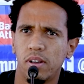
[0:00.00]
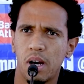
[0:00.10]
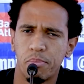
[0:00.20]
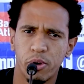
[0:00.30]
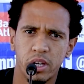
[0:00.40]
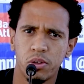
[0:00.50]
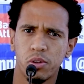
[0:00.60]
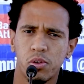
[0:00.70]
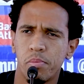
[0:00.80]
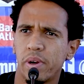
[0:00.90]
apoyando a
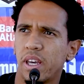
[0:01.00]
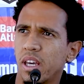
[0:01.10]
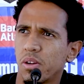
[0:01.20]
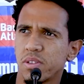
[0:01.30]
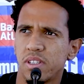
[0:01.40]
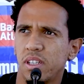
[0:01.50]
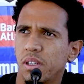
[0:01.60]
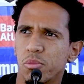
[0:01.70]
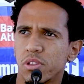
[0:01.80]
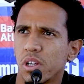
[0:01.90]
los compañeros y
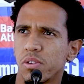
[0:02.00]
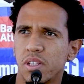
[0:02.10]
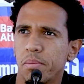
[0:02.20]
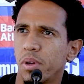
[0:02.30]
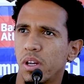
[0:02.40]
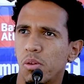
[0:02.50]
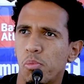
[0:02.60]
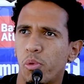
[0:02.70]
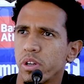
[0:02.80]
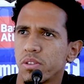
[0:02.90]
buscando siempre un
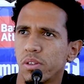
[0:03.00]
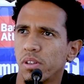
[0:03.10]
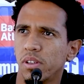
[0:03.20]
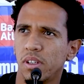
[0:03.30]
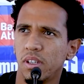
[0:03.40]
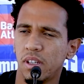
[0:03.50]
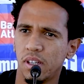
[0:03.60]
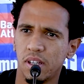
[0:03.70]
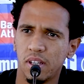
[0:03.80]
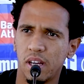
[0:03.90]
puesto.
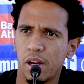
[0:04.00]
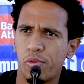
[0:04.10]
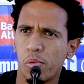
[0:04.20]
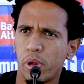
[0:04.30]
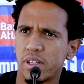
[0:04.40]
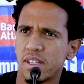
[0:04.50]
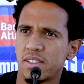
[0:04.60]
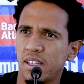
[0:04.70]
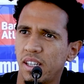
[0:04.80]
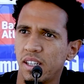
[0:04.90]
El fútbol es
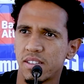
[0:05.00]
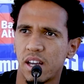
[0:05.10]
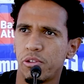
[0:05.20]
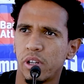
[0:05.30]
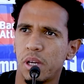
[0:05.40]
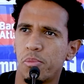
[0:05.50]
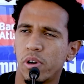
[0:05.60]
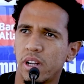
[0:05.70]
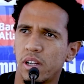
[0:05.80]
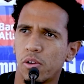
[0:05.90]
así, estar en un equipo
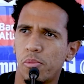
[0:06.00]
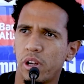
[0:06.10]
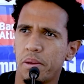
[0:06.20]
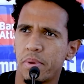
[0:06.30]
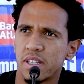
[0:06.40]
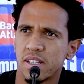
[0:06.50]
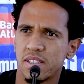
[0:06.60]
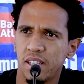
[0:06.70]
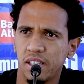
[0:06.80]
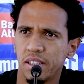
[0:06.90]
grande como Olimpia es
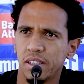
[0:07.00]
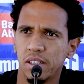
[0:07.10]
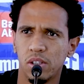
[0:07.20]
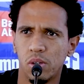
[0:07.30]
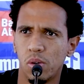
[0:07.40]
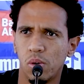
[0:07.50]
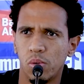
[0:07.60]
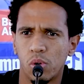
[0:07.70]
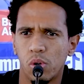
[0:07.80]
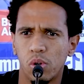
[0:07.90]
así.
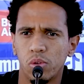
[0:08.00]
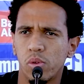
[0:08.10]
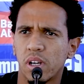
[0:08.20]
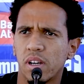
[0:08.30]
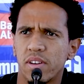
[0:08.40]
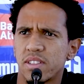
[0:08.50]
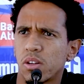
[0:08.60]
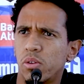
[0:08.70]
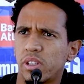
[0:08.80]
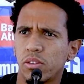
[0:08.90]
Uno nunca va a estar
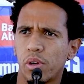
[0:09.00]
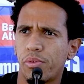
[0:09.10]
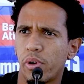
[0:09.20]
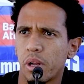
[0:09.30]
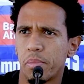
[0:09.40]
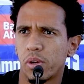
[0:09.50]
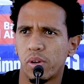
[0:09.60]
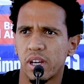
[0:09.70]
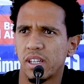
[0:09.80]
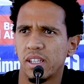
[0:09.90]
contento afuera,
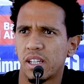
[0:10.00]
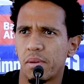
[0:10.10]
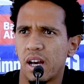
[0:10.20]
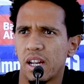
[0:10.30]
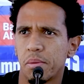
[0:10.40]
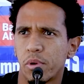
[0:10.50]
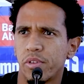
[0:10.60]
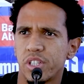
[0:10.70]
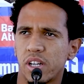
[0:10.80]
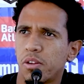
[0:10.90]
pero hay que trabajar y
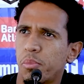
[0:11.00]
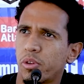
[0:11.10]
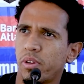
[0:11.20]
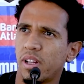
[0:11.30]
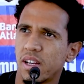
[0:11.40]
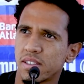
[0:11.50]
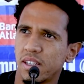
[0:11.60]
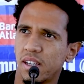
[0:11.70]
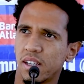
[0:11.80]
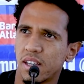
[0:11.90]
aprovechar las oportunidades
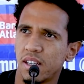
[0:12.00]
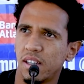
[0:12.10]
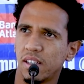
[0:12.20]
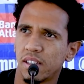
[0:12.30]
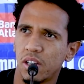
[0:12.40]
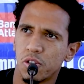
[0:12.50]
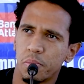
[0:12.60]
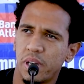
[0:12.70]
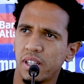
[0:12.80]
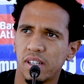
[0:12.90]
que, que, que nos
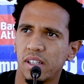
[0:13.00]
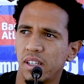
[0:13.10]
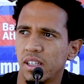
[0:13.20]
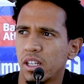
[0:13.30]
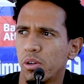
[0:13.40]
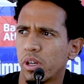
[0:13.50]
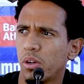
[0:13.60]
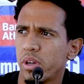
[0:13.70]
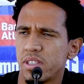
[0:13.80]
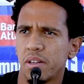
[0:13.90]
brindan. Y creo que
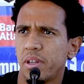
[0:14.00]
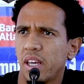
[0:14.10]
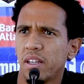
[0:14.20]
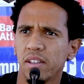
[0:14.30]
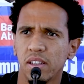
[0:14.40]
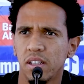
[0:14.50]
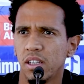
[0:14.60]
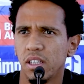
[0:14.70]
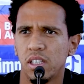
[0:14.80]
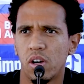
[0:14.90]
lo hice bien
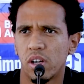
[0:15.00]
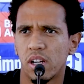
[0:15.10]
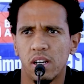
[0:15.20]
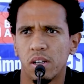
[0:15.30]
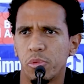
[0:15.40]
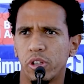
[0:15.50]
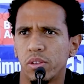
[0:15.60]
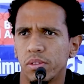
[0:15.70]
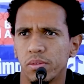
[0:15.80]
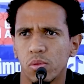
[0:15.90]
y ahora,
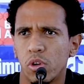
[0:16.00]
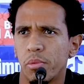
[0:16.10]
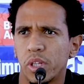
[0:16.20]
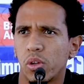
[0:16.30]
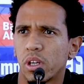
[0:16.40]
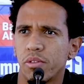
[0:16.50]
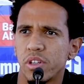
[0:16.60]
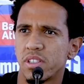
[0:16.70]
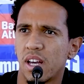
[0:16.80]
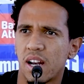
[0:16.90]
bueno, cuando me toque voy a
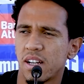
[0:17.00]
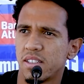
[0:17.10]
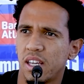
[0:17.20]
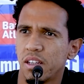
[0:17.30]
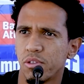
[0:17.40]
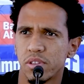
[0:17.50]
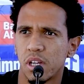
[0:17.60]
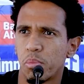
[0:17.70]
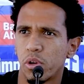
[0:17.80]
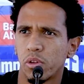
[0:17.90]
estar al 100, voy a
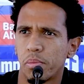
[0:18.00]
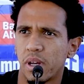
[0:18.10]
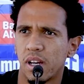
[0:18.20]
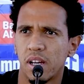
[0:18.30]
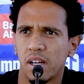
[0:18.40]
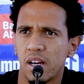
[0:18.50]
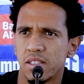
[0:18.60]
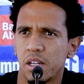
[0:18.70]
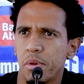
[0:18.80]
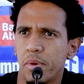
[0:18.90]
estar pronto para
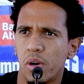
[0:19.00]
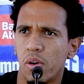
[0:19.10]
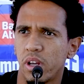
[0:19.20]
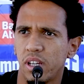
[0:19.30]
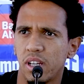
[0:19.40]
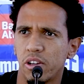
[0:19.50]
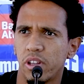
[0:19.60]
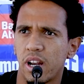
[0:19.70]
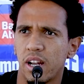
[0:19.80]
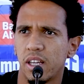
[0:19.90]
hacer mi mejor y
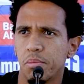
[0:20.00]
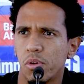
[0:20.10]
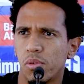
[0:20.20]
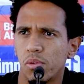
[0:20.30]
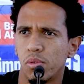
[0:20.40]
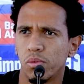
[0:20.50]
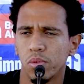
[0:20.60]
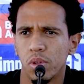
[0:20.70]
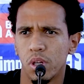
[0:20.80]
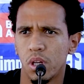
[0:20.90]
ayudar al equipo con,
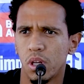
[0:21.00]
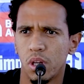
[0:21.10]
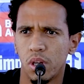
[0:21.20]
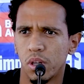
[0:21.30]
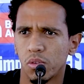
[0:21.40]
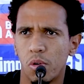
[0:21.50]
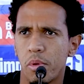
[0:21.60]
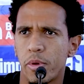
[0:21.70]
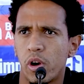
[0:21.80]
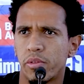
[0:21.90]
con
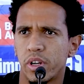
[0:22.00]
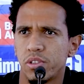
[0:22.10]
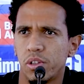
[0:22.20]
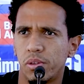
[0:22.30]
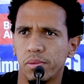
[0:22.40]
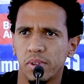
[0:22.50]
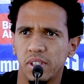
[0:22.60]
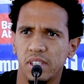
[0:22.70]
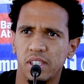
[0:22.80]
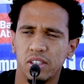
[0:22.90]
mi mejor versión.
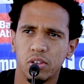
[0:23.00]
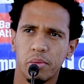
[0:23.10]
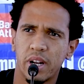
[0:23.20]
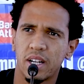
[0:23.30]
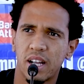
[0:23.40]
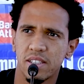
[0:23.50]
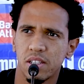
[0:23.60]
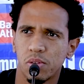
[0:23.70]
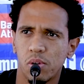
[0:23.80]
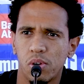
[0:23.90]
Y sobre el
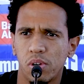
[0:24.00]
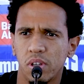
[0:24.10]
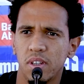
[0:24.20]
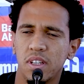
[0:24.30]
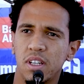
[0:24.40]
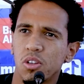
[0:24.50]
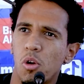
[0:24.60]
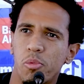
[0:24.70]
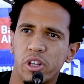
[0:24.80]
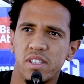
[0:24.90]
clásico,
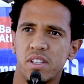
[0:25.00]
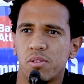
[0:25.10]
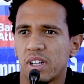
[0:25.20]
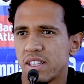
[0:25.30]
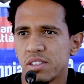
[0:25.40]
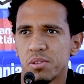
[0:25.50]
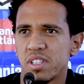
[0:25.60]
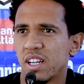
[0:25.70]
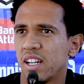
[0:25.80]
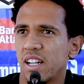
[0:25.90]
como dice, un clásico
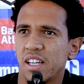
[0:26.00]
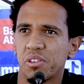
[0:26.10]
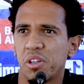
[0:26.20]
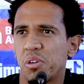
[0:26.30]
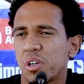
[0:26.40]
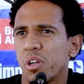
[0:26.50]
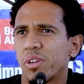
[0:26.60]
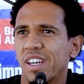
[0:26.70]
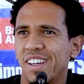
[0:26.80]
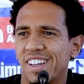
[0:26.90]
se gana adentro y no creo
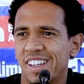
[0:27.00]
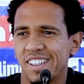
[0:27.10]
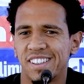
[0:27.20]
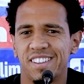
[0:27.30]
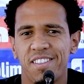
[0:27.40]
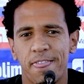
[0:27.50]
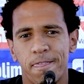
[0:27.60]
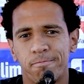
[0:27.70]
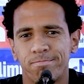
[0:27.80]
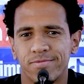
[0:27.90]
que,
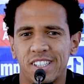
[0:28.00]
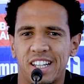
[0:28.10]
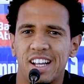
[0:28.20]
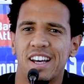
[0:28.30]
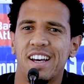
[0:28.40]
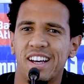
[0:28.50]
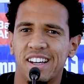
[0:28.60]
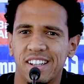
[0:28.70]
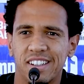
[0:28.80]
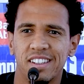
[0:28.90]
que la,